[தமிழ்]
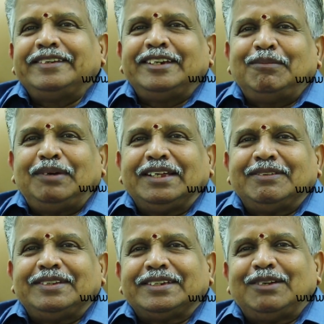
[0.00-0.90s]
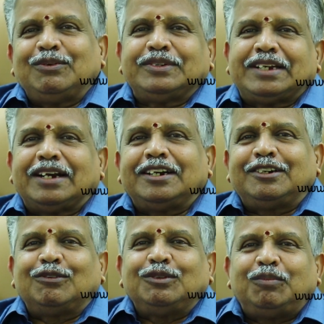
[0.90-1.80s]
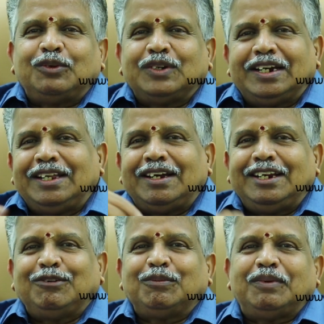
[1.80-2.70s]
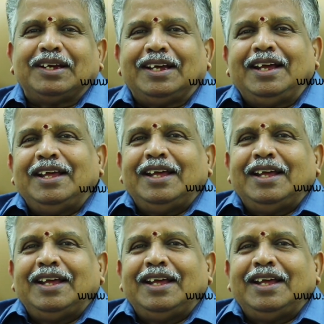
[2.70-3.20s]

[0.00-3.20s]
சின்ன பிள்ளைங்க வந்துச்சுன்னா ஒரு சாக்லேட்டை கொஞ்சம் பொட்டுக்கல்லையே அள்ளி கொடுப்பாங்க